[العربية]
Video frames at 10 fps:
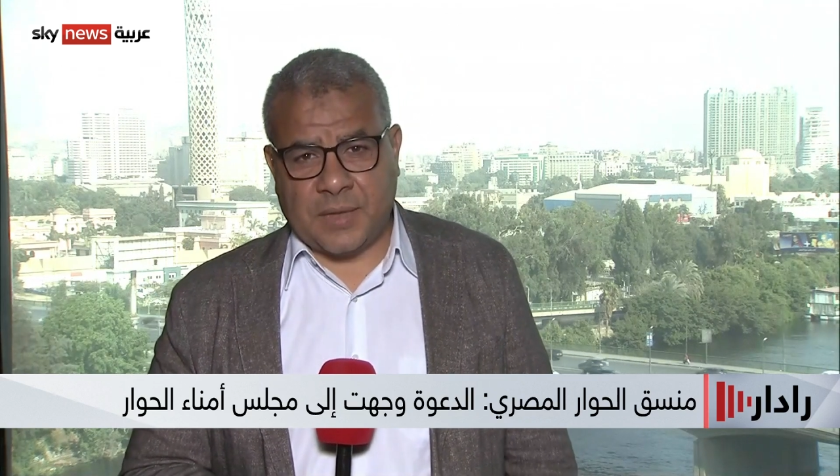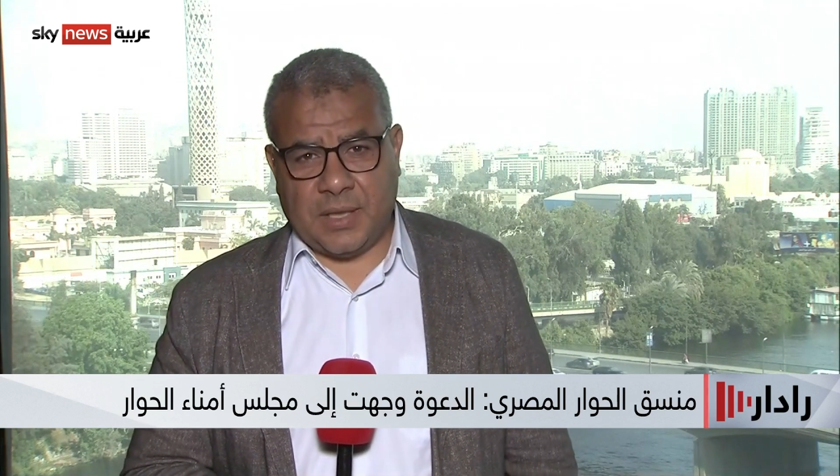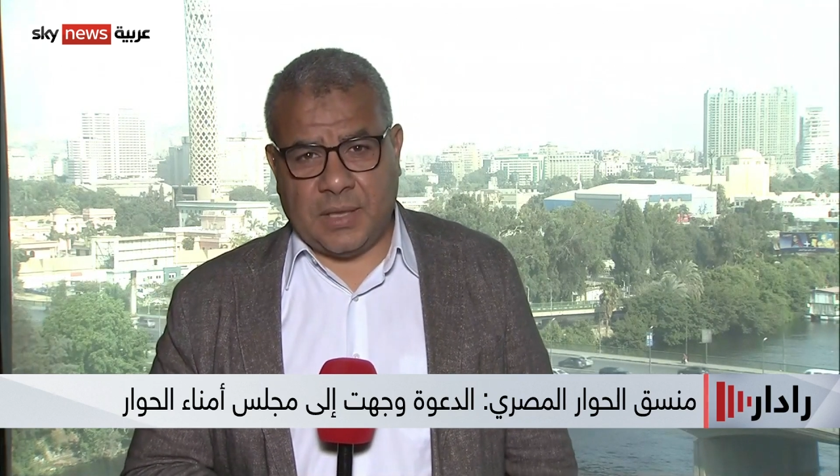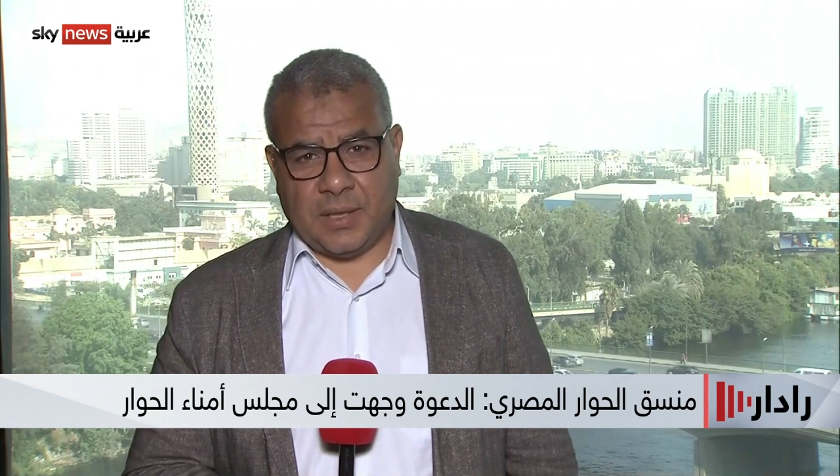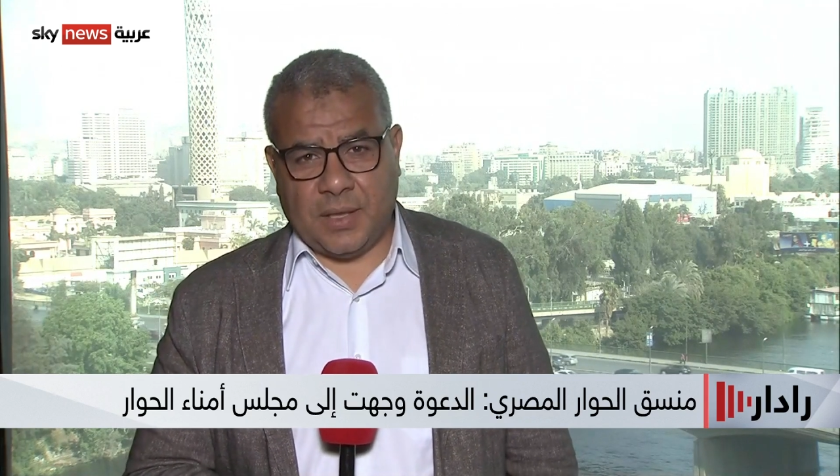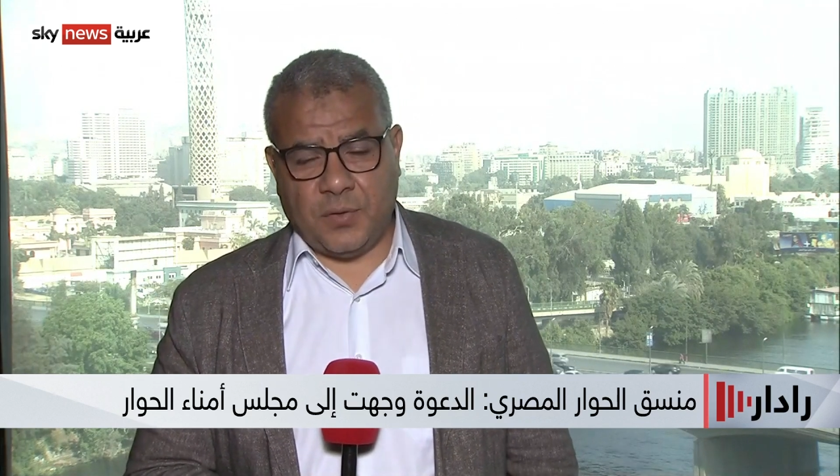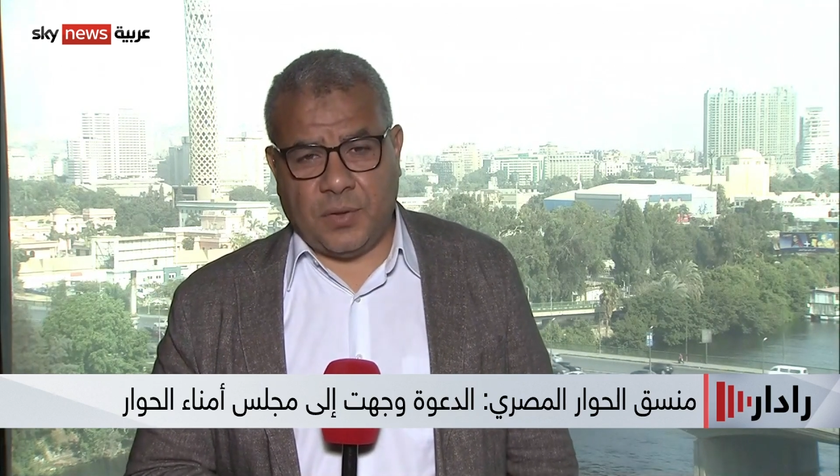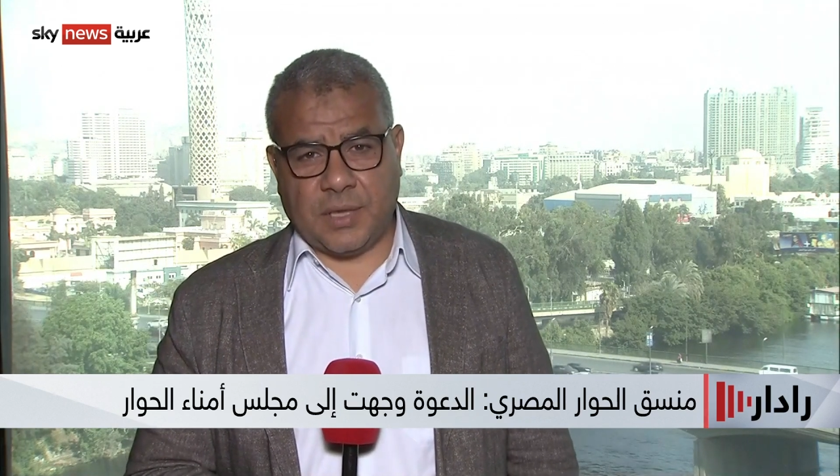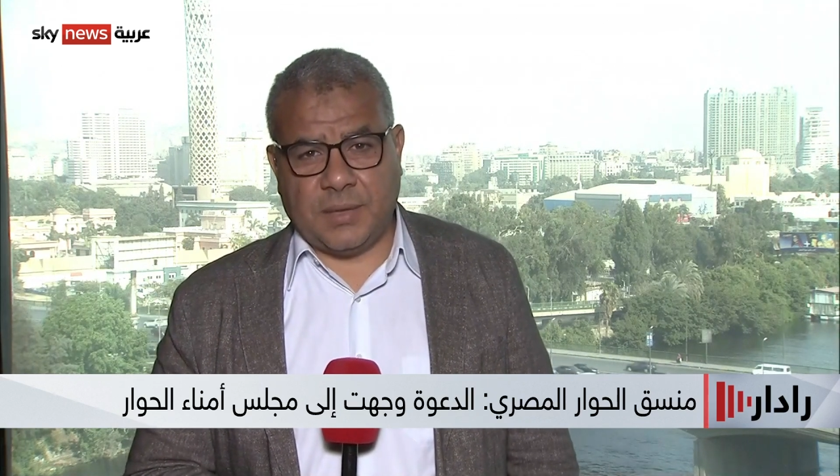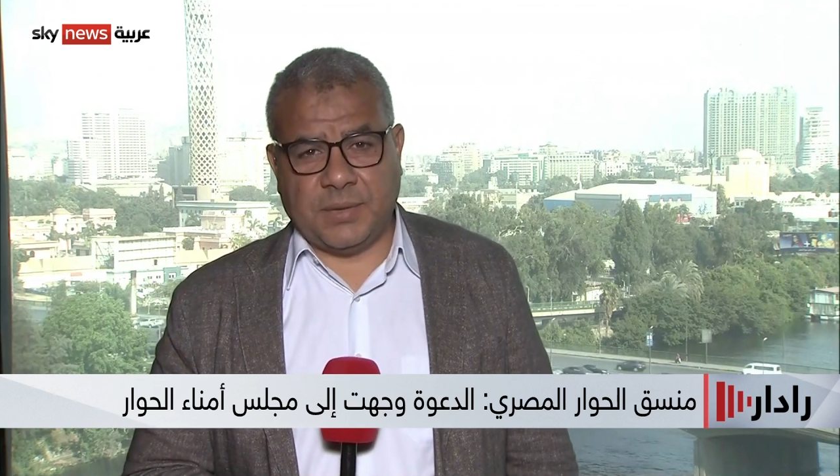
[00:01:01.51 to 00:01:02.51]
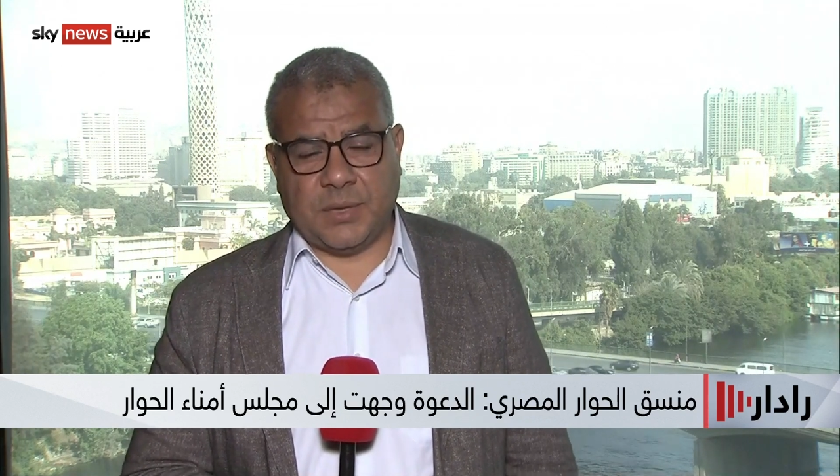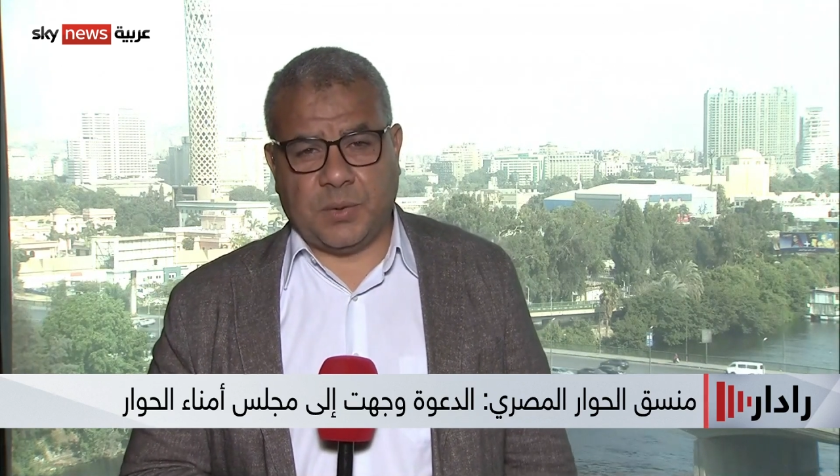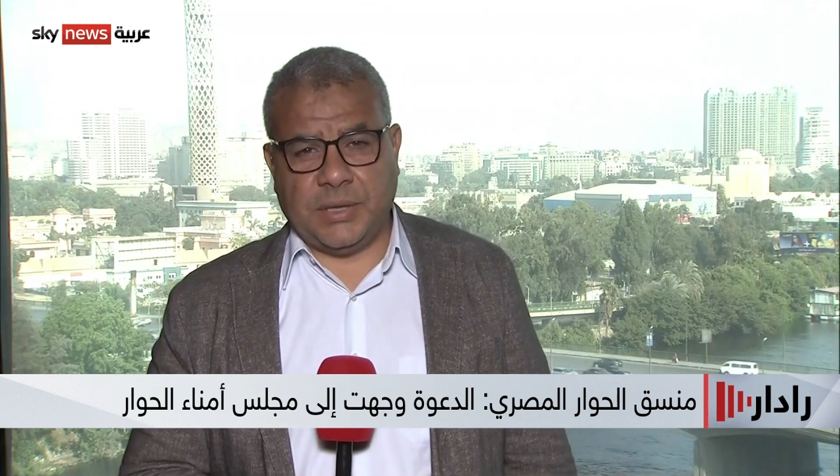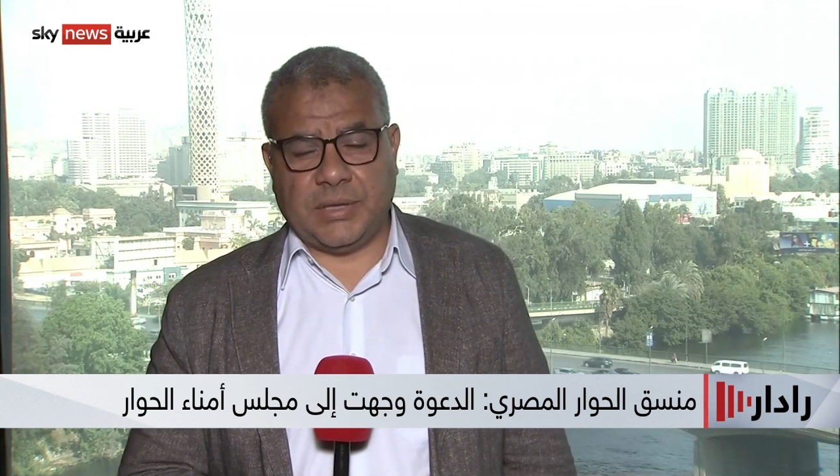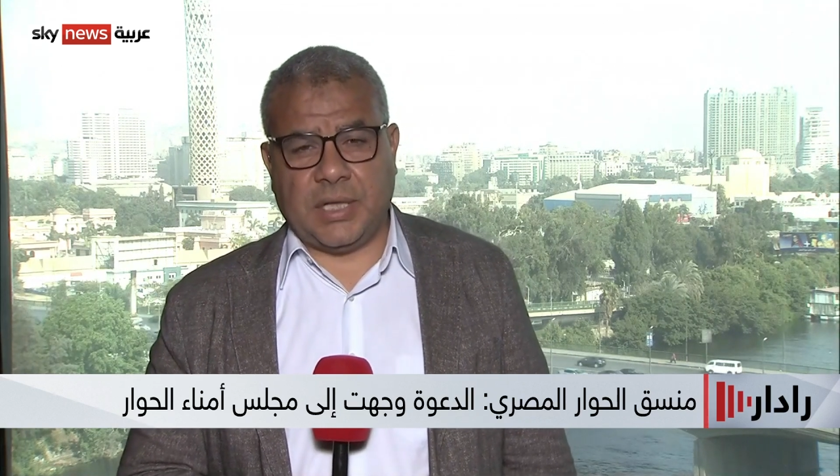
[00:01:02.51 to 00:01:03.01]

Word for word: آه، ظهرا بتوقيت